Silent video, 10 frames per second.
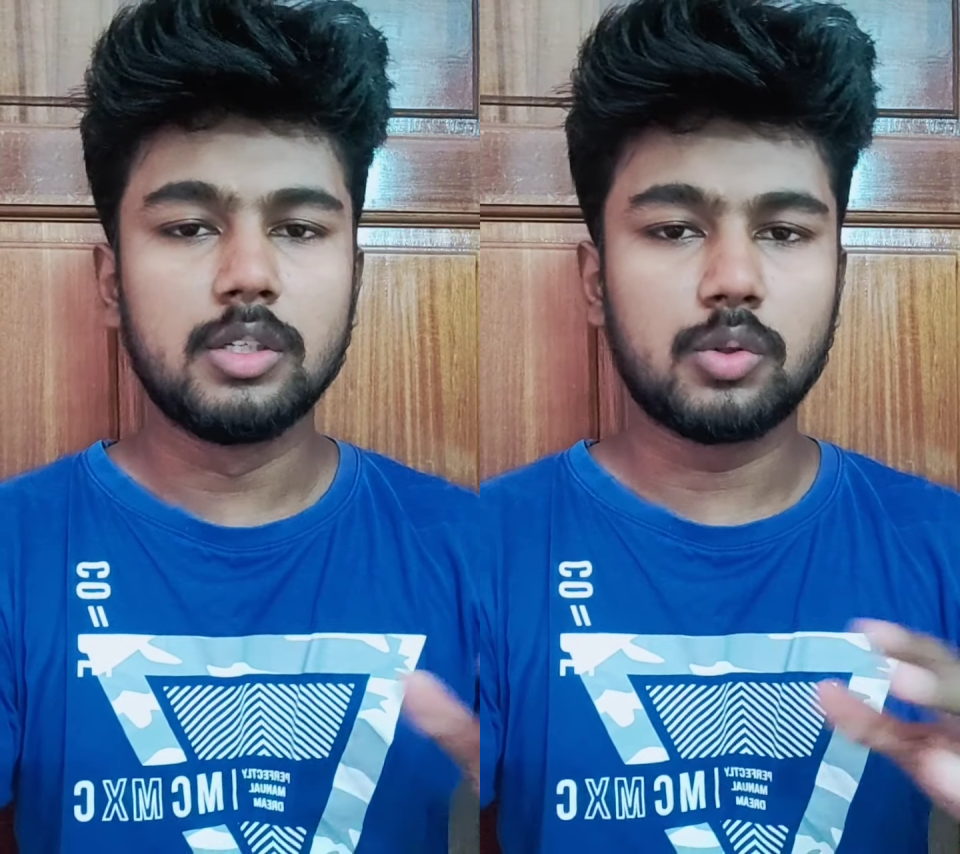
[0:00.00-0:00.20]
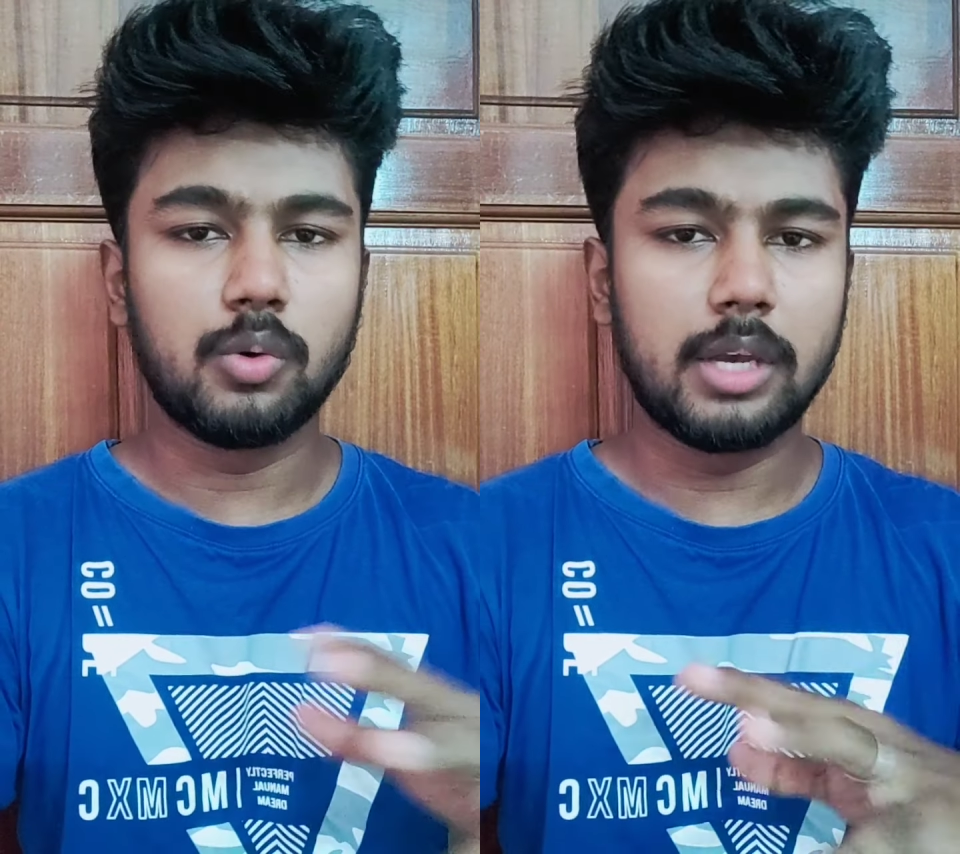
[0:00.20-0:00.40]

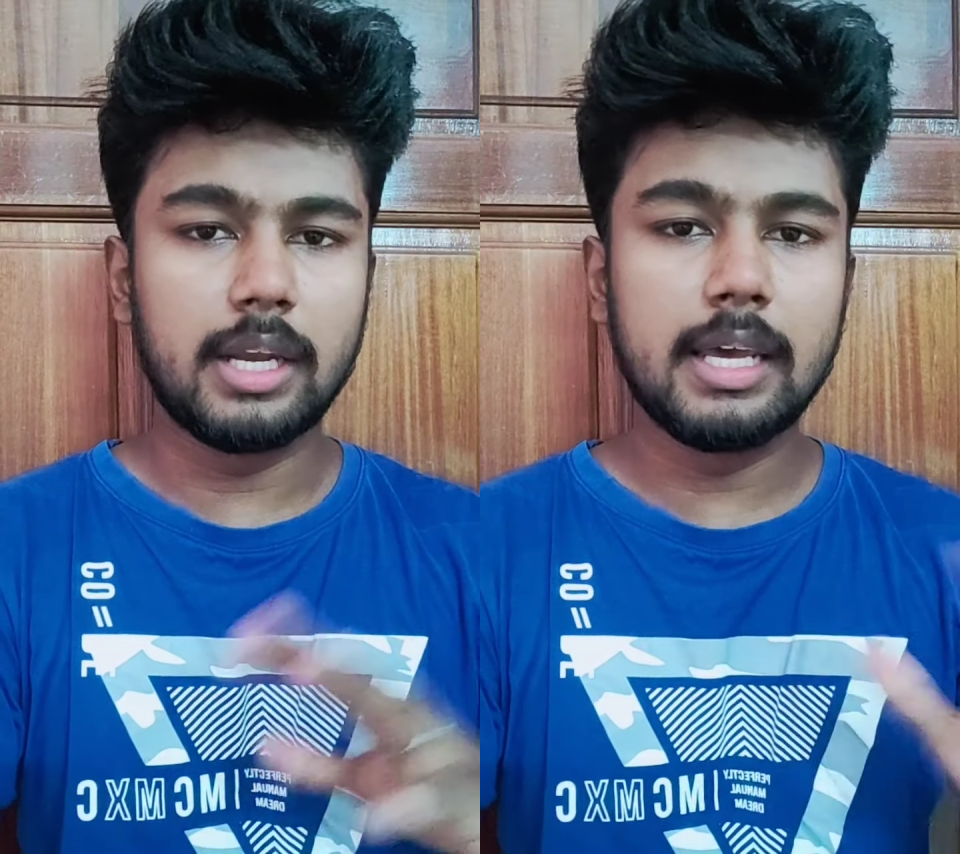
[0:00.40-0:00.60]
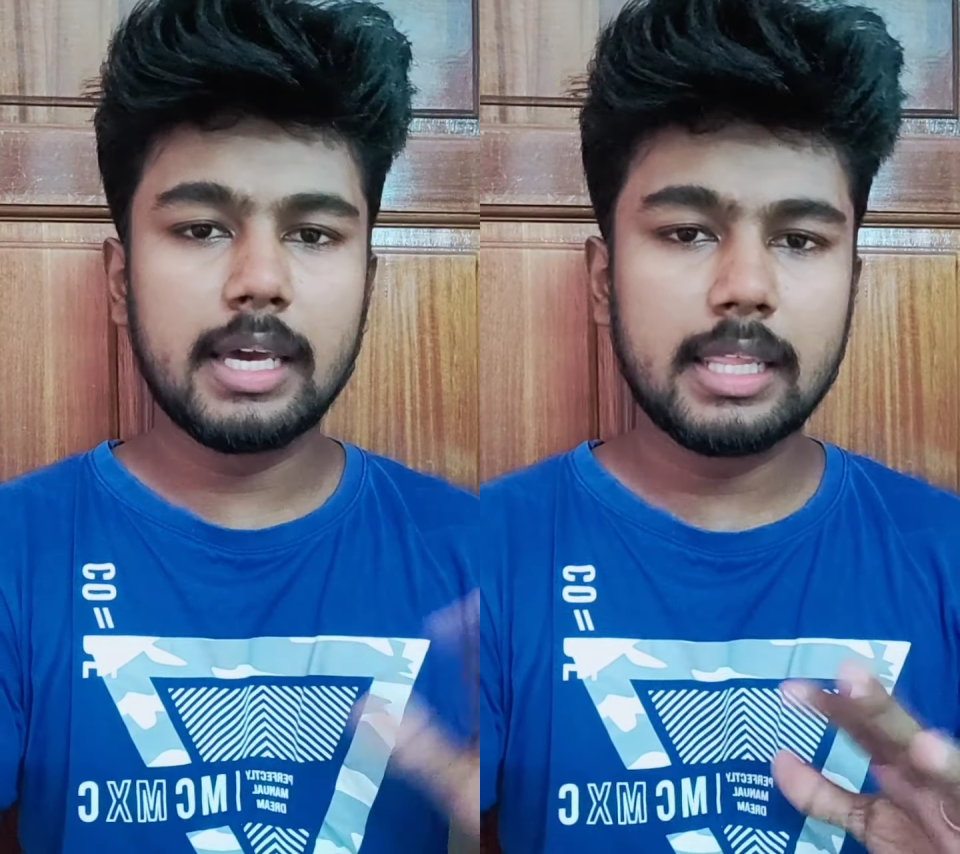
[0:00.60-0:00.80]
ஸோ
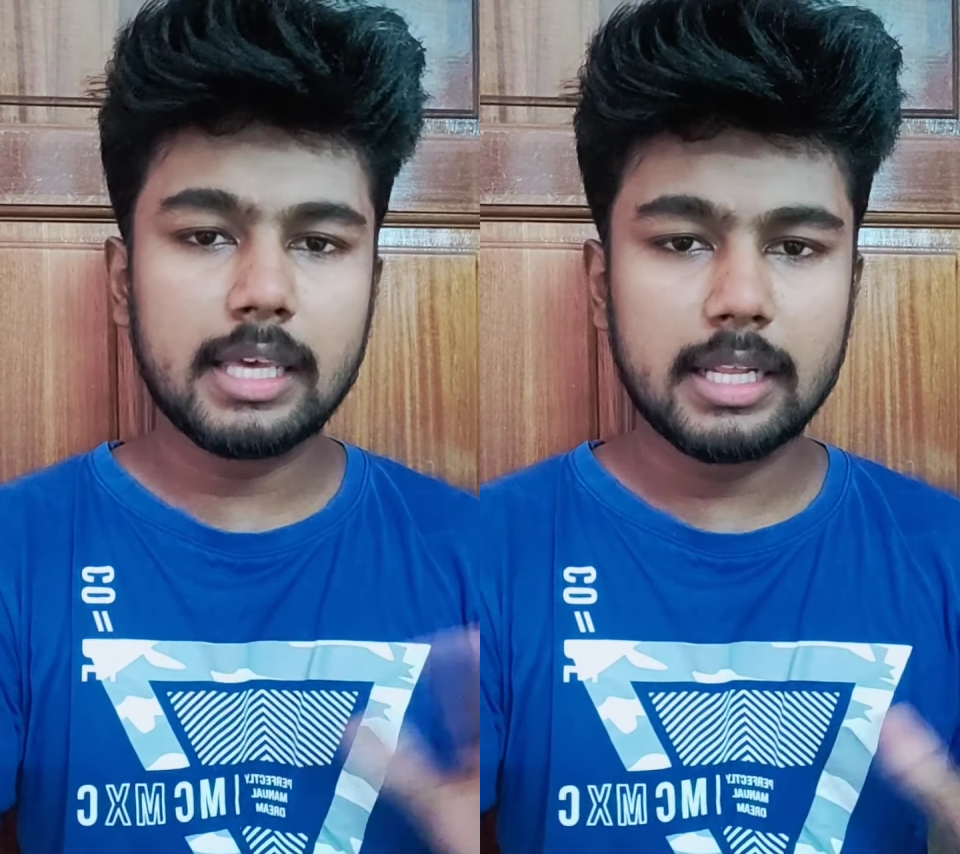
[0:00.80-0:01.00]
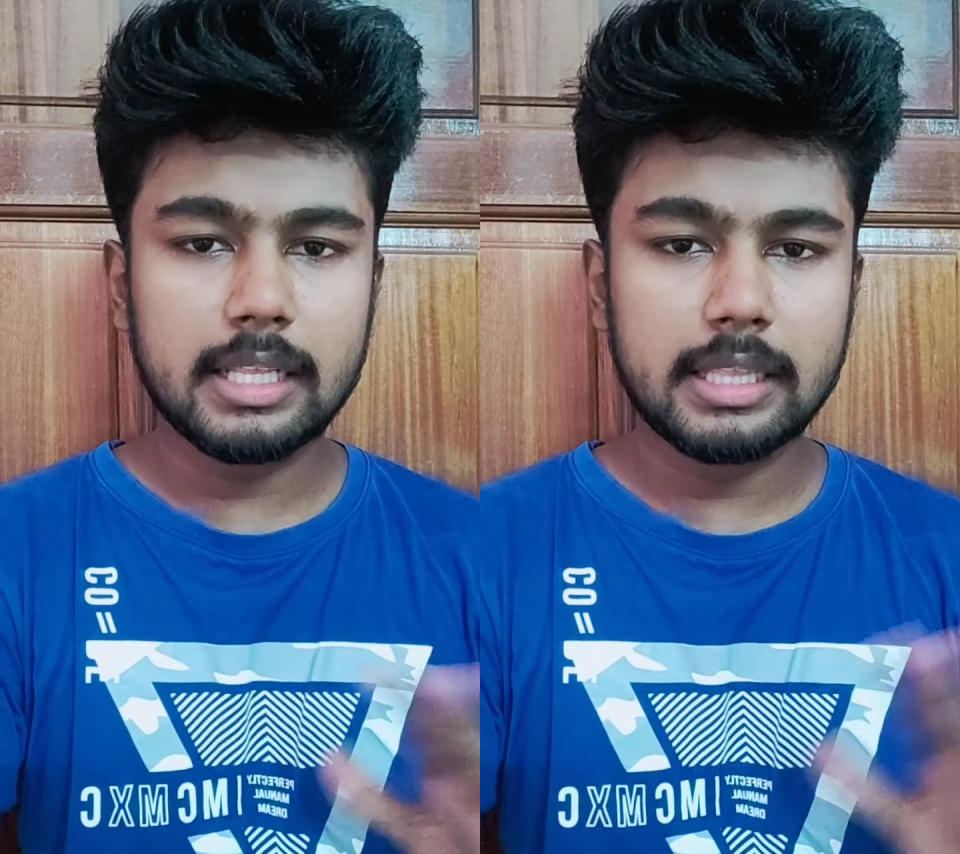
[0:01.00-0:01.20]
என்ன
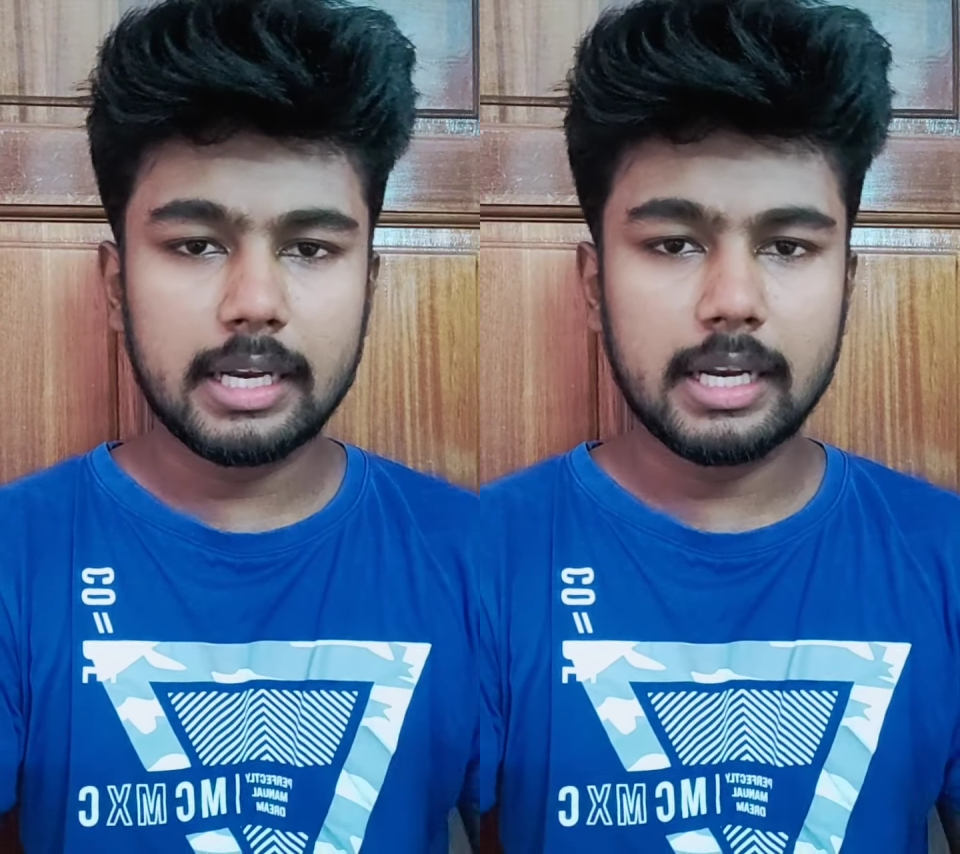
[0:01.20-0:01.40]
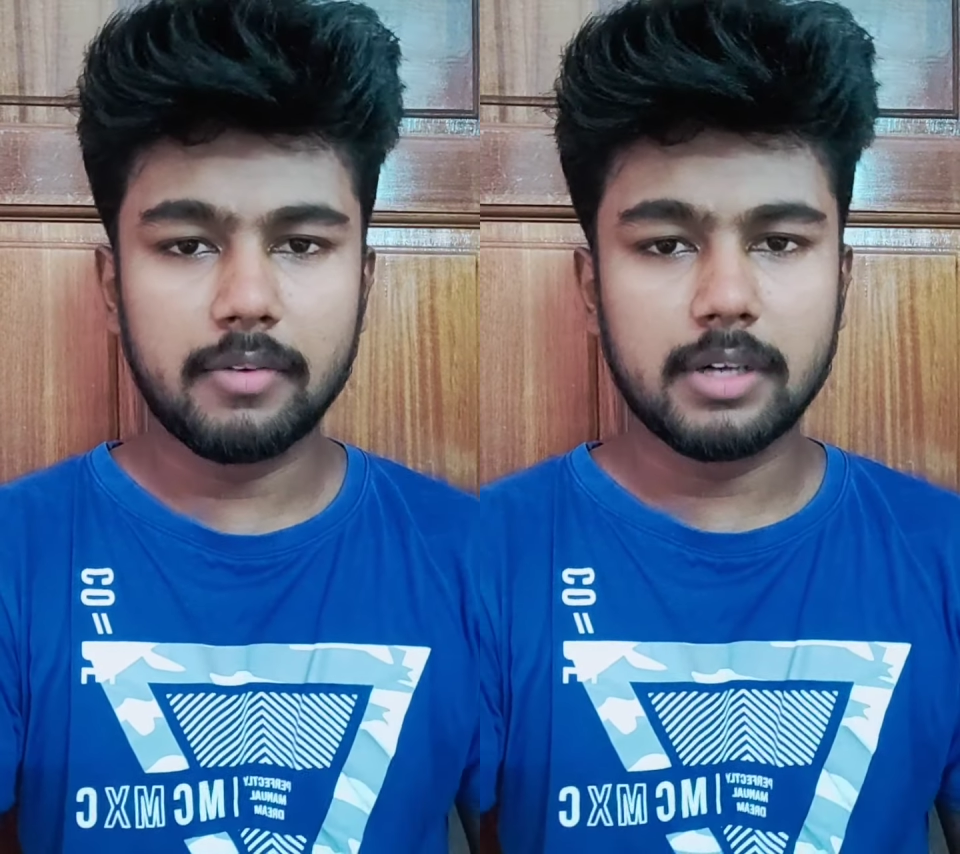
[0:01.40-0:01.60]
எதுங்கிறது
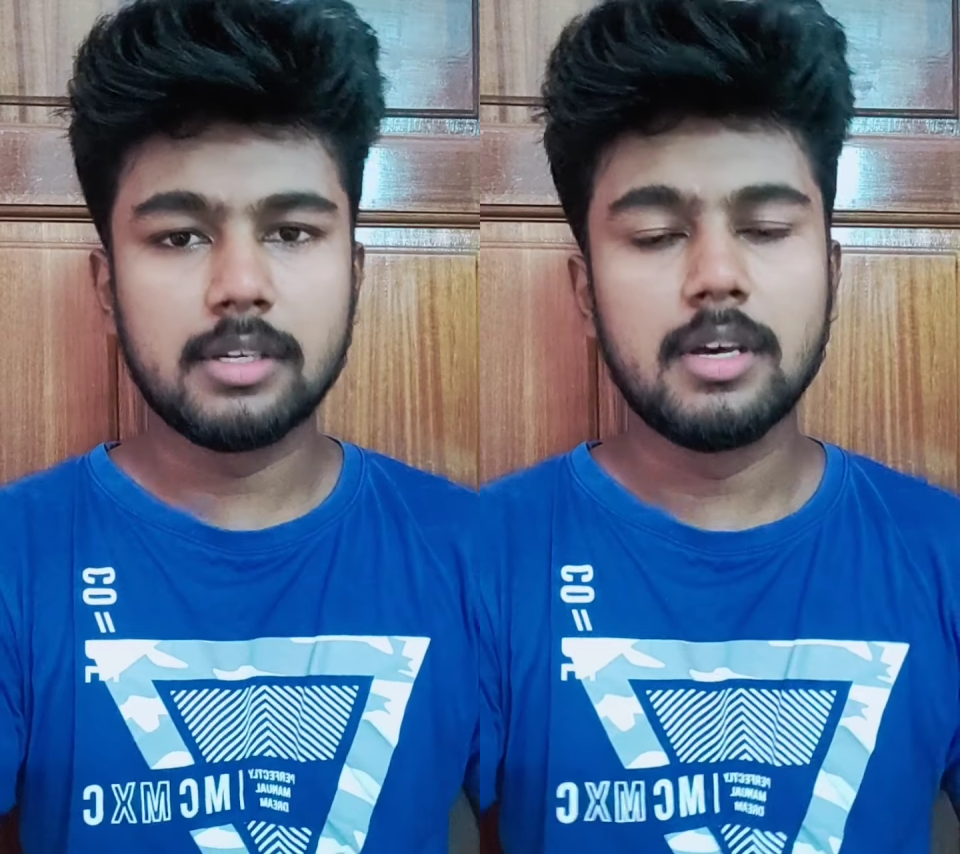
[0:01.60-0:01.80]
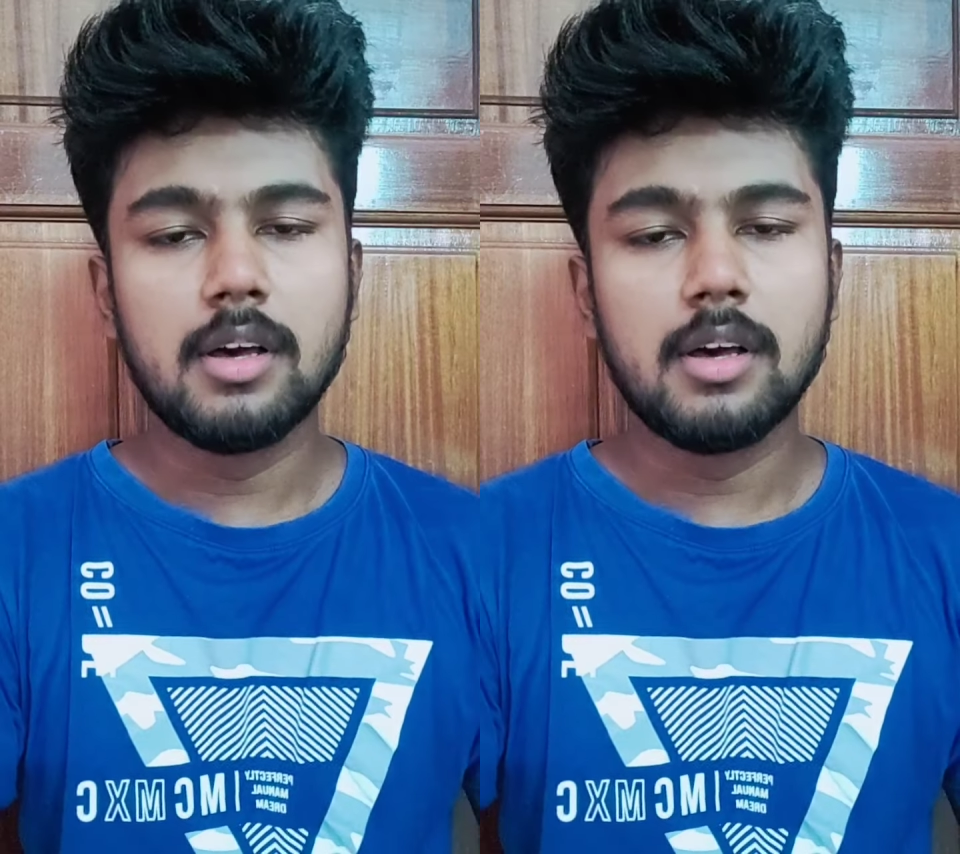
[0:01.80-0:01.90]
தெரியல ஃப்ரெண்ட்ஸ்